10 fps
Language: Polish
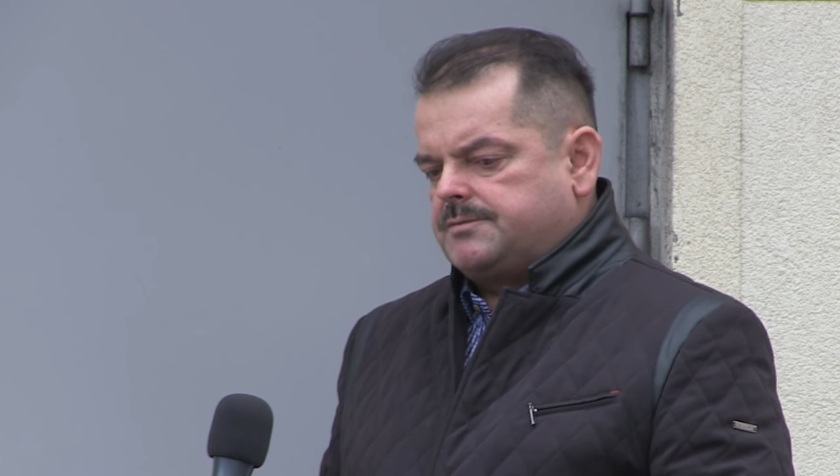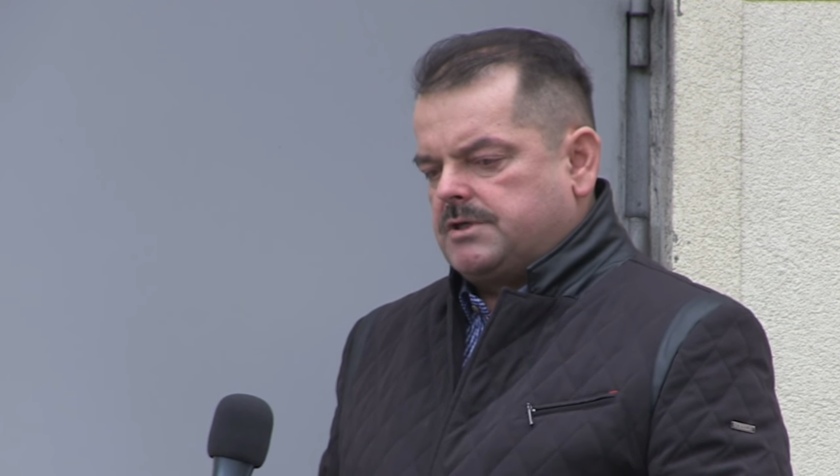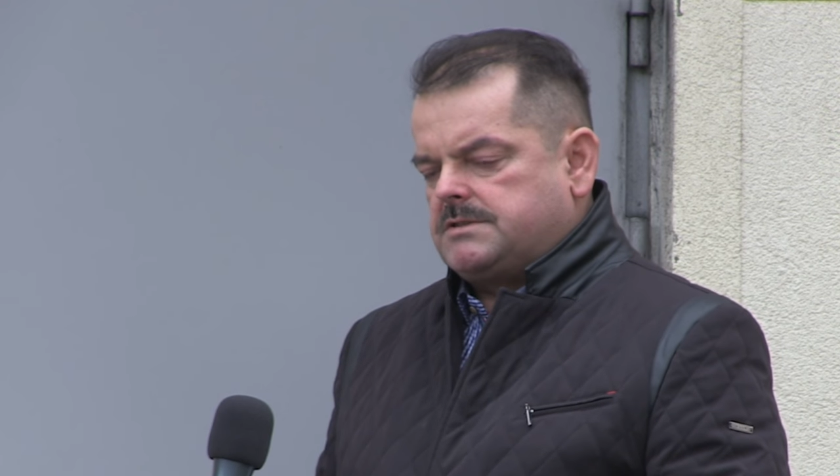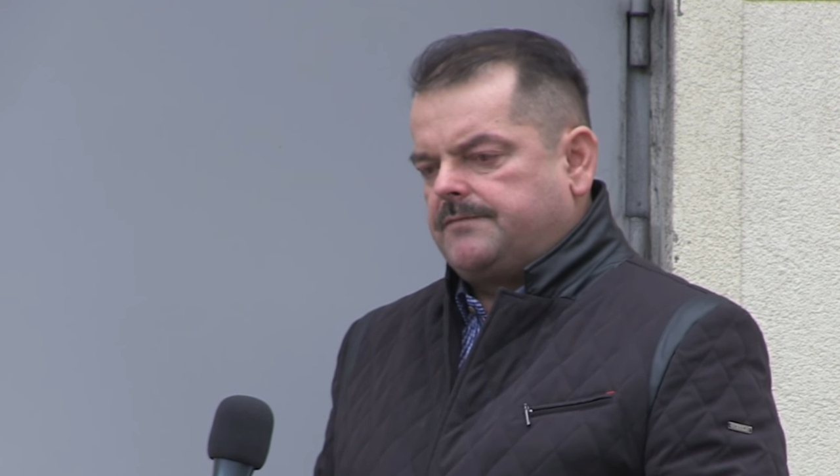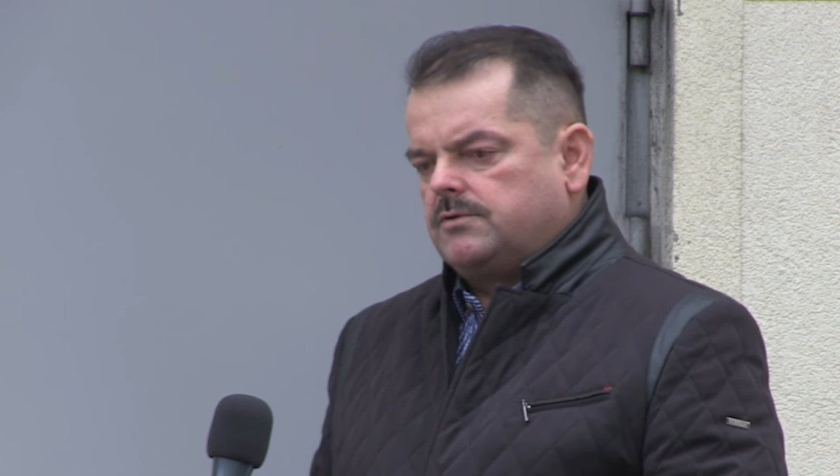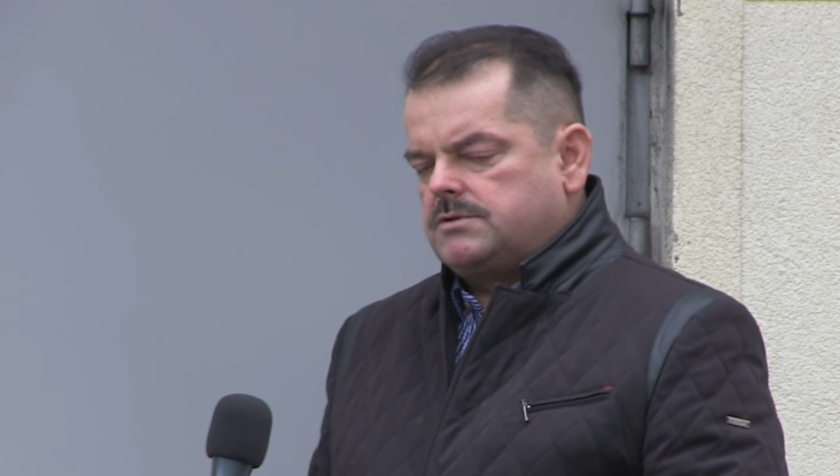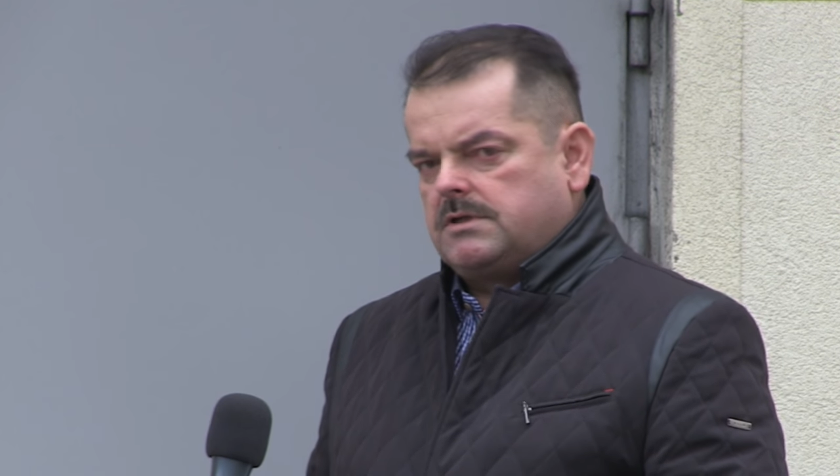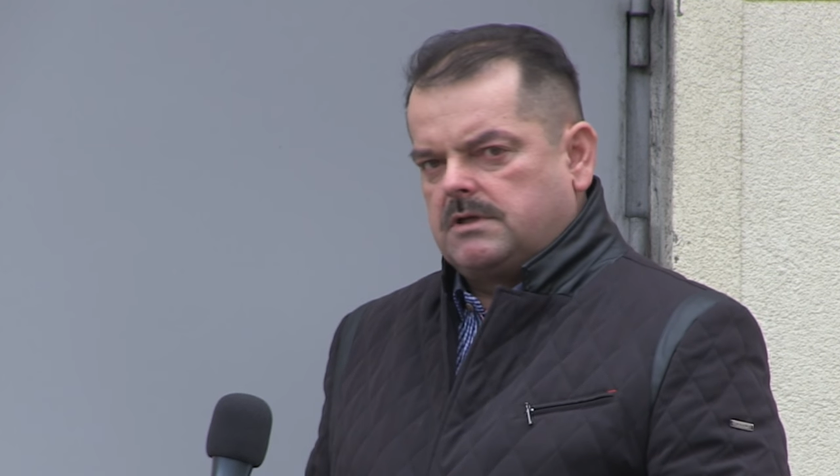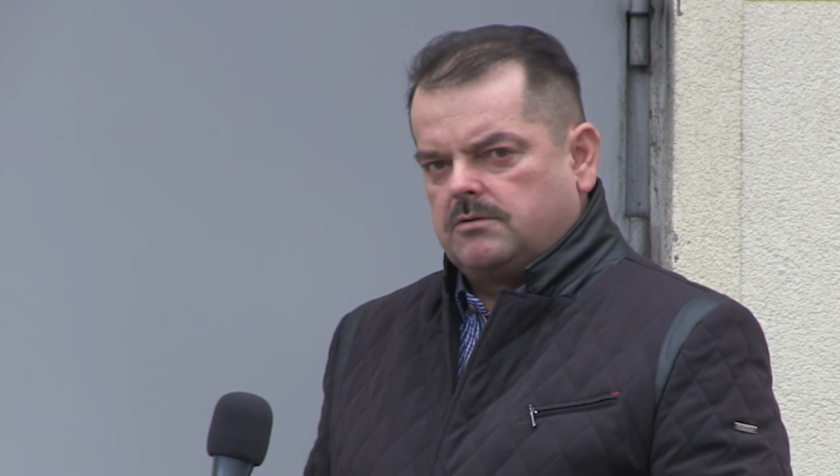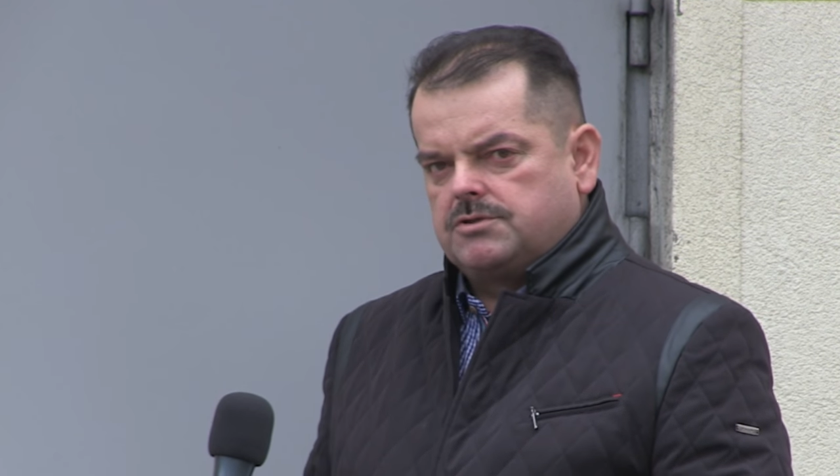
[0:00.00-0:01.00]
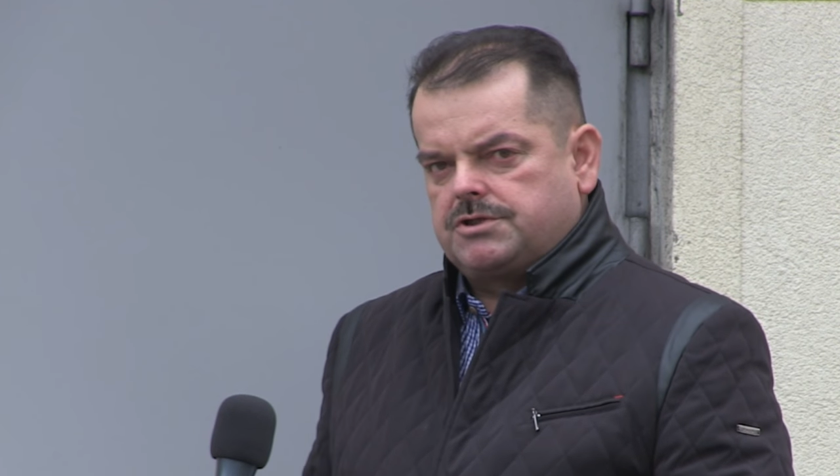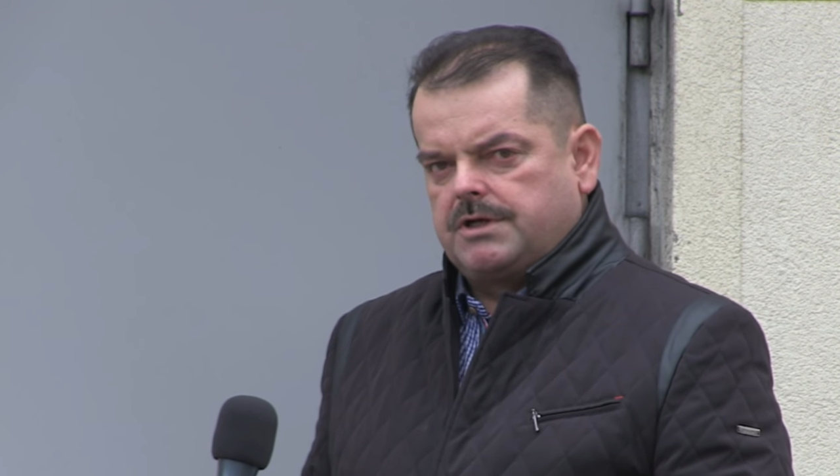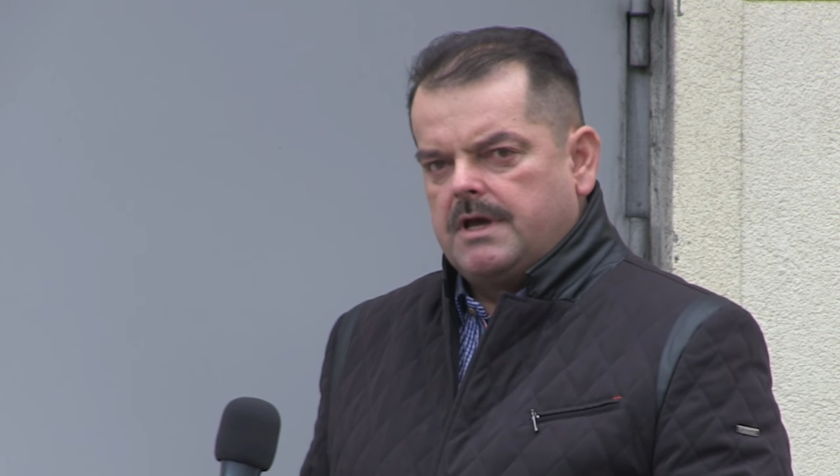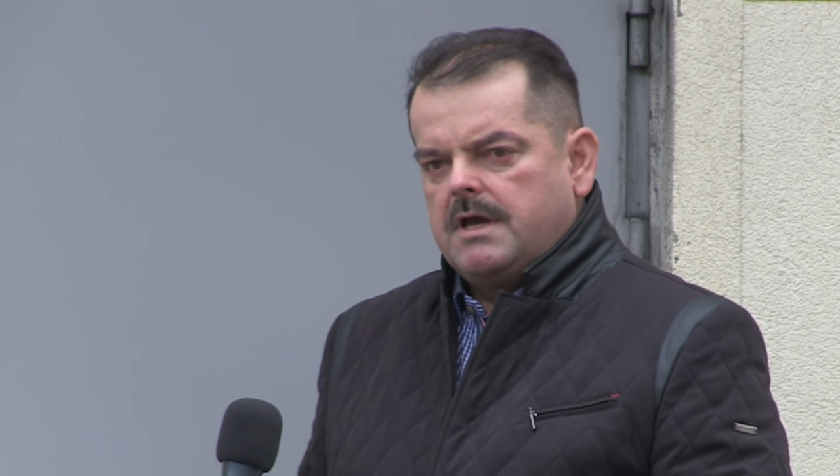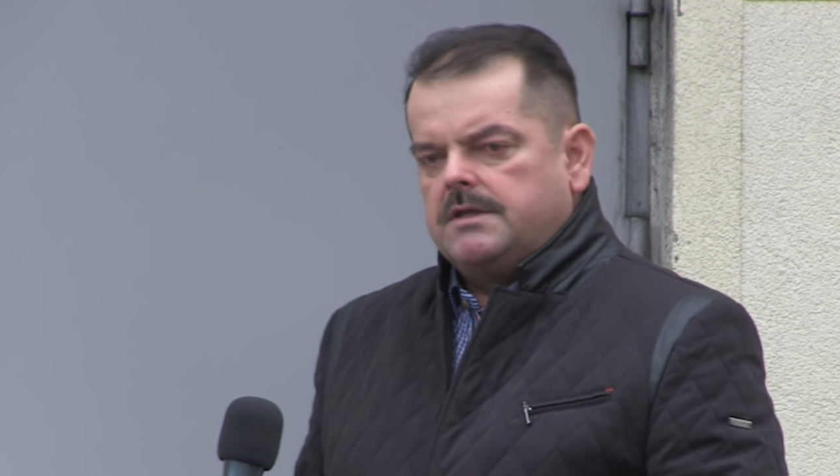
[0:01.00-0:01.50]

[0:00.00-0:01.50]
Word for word: przez funkcjonariuszy